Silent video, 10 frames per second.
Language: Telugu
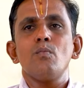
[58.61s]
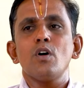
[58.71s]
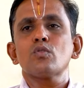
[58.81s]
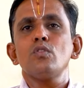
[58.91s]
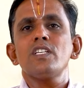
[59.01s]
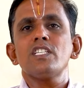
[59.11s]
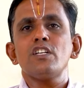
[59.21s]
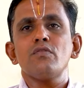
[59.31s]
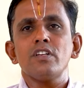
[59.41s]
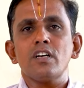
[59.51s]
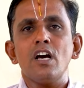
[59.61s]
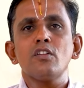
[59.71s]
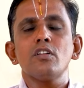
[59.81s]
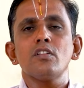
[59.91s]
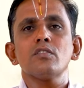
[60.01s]
భక్తులు వేసేటువంటి
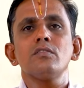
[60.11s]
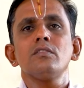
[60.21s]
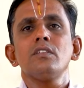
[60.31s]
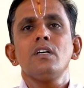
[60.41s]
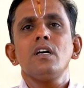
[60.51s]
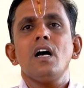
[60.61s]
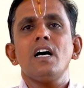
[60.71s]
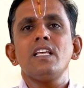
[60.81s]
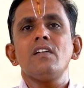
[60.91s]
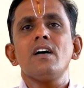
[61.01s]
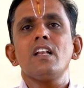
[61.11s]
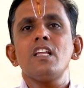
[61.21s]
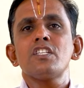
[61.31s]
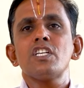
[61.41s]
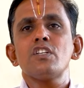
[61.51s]
కానుకలతో ఆ
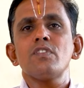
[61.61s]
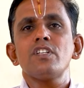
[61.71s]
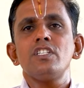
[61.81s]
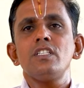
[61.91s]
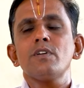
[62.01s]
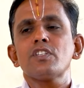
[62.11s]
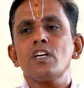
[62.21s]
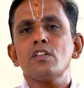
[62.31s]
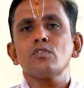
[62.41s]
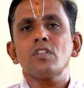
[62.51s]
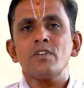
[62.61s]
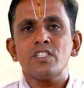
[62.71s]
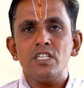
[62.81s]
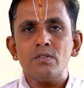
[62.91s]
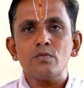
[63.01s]
దేవాలయం ఇచ్చేటువంటి జీతపత్యాలతో తమ
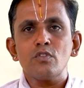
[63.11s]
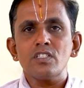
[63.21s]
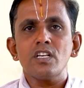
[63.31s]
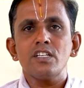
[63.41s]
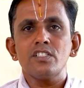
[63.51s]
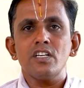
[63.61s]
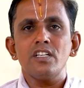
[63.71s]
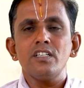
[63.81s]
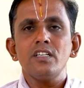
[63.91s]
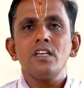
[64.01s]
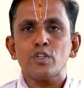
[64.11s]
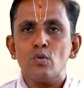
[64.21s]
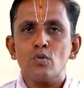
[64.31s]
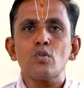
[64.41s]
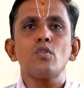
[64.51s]
జీవనం కొనసాగించాలి ప్రతి
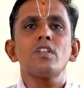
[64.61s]
ఒక్కరు